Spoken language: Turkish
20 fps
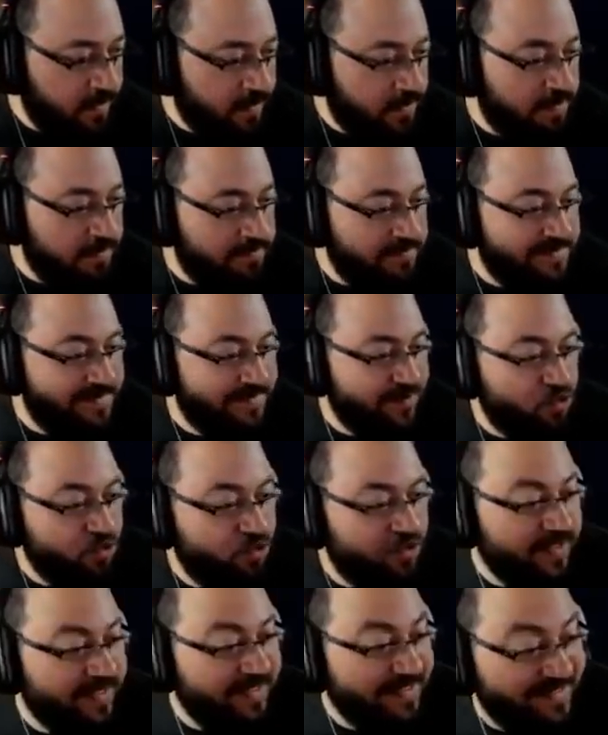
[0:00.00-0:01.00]
Kıbrıs'ta
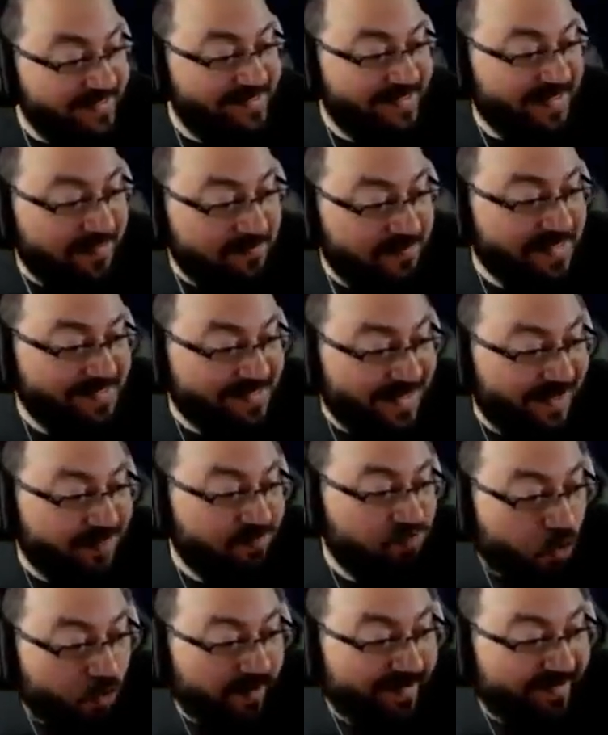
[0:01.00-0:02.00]
Türkleri hiç sevmezler bu